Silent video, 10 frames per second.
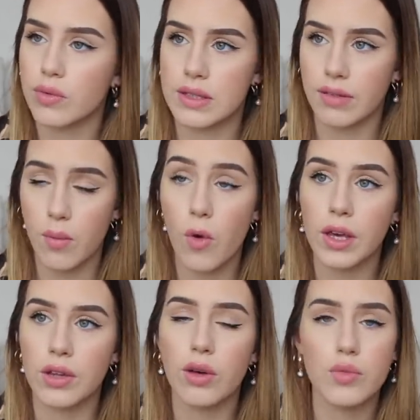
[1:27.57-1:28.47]
donc c'est vraiment
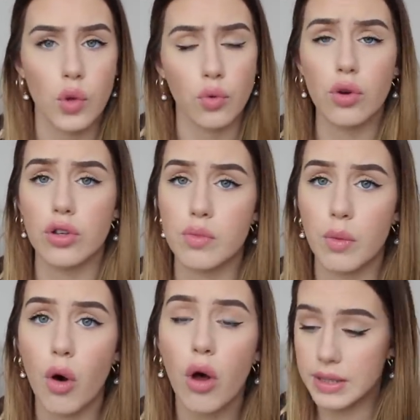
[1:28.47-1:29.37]
énorme, surtout qu'en ce moment,